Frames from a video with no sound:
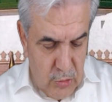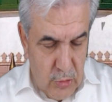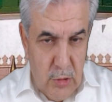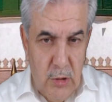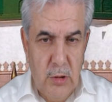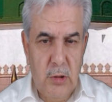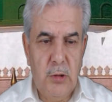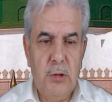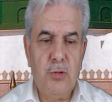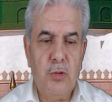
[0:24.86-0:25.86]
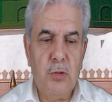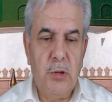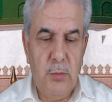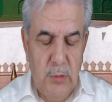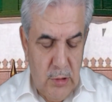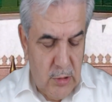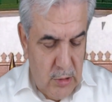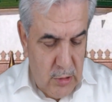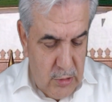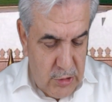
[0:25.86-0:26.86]
Çok değerli, çok
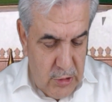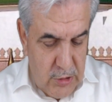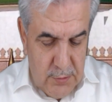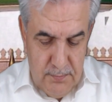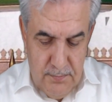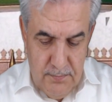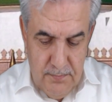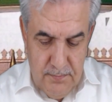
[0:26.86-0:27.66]
kıymetli kardeşlerim,